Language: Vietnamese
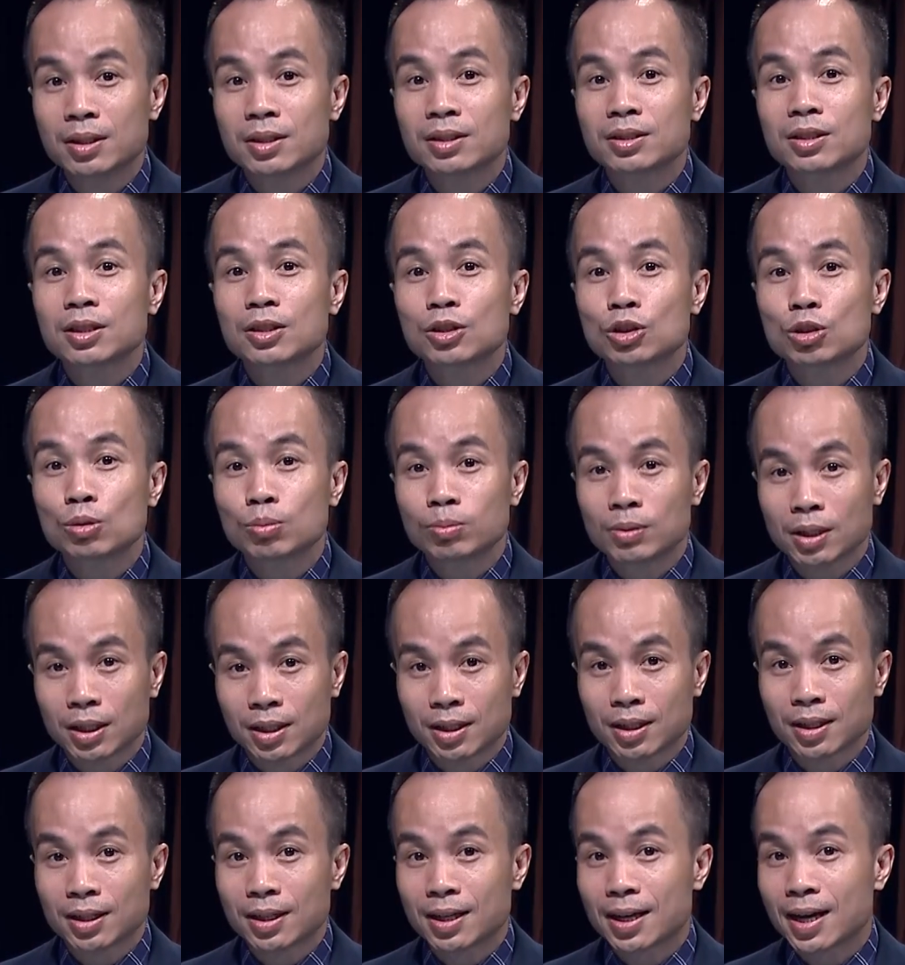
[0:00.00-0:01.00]
sự trung
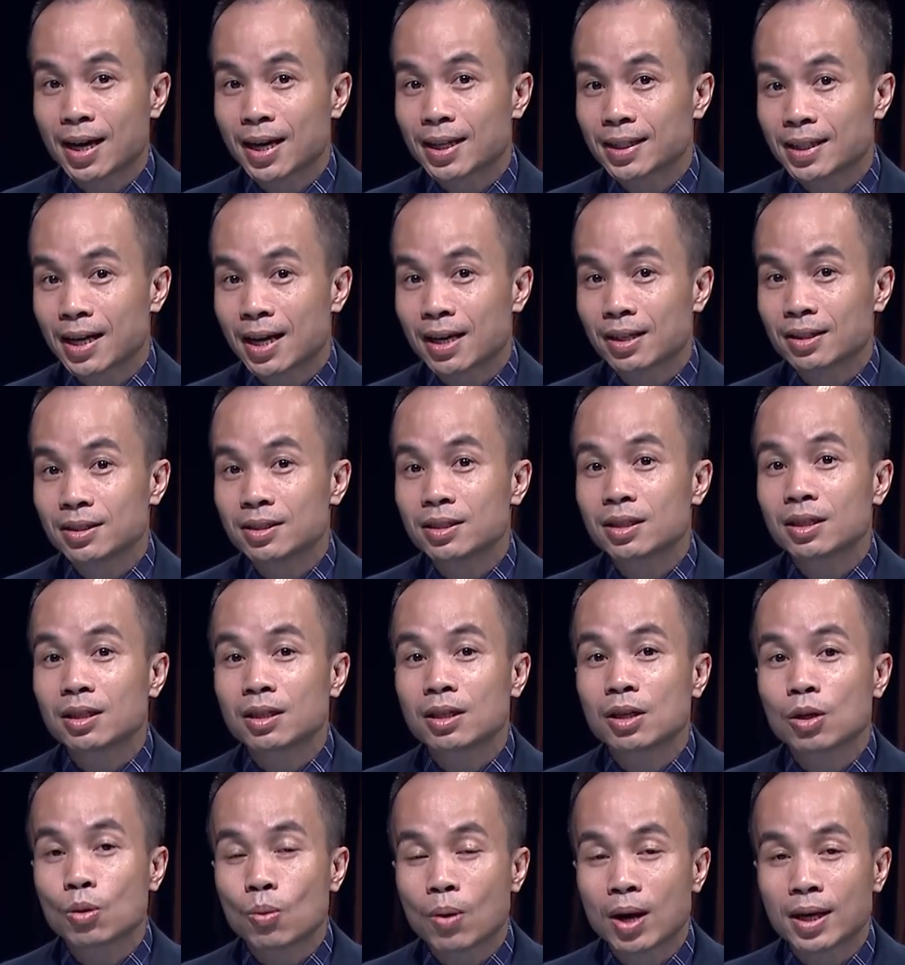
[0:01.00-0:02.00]
thực ngay thẳng
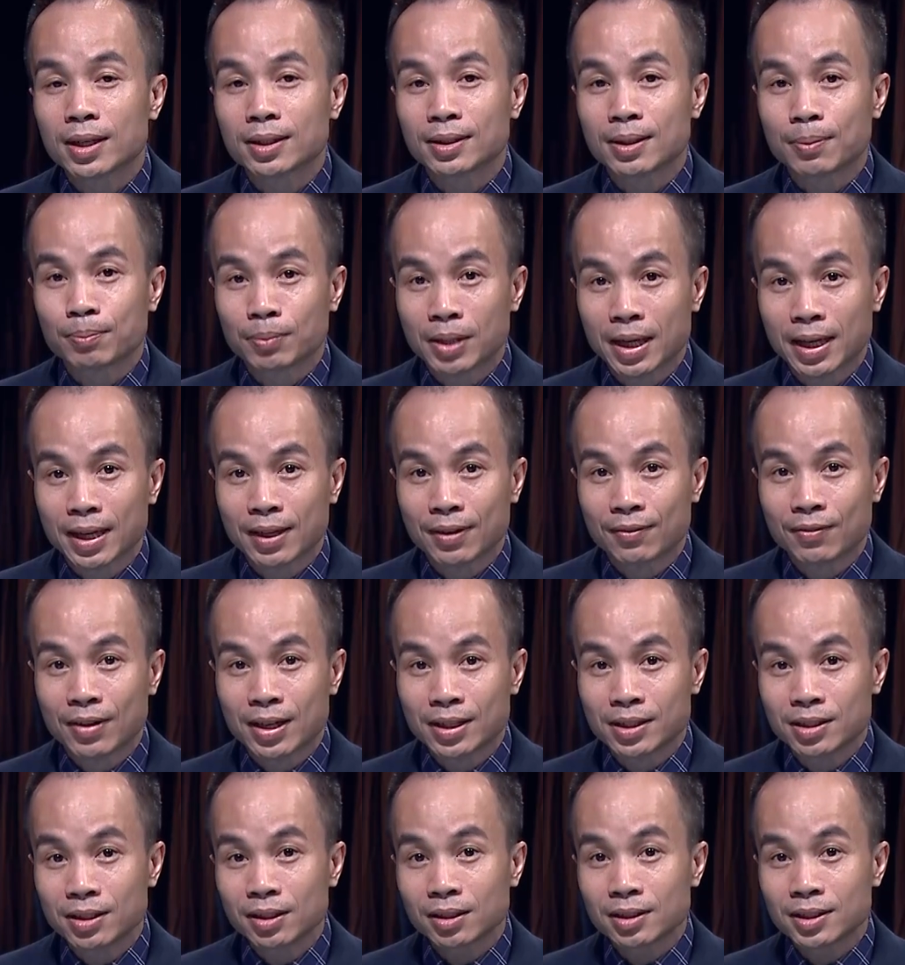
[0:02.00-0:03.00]
trước cơ quan tập thể
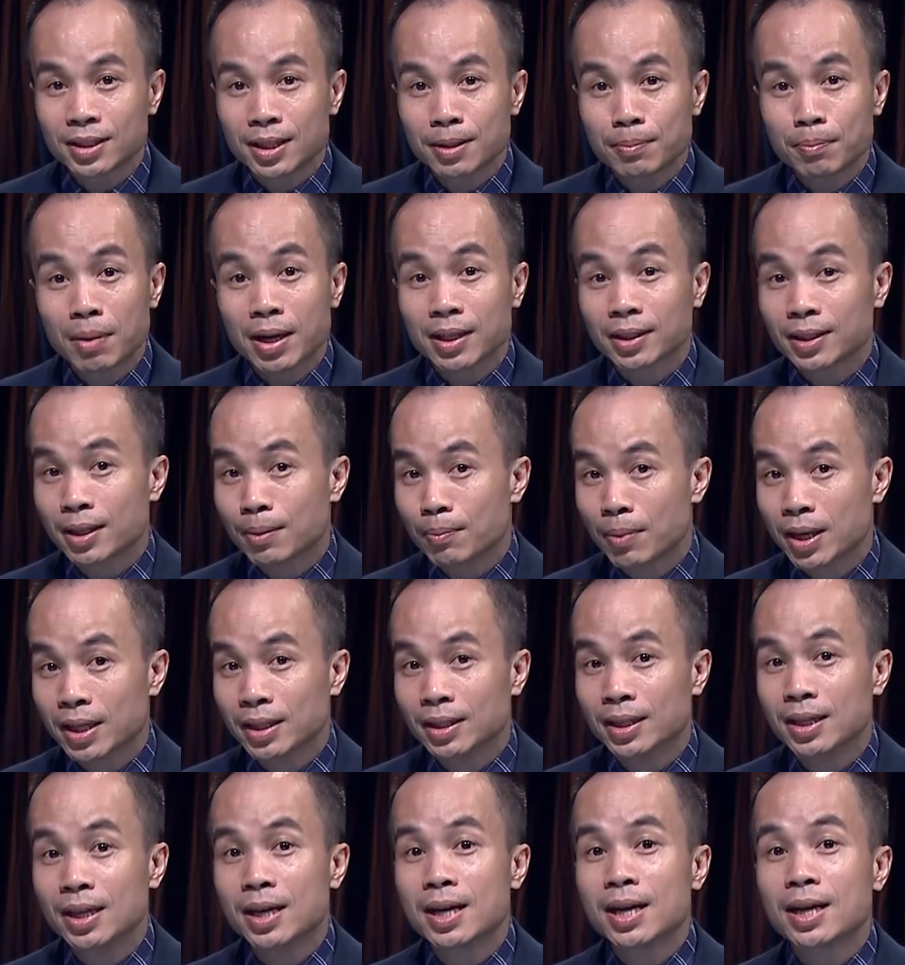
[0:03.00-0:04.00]
và trước chính bản thân mình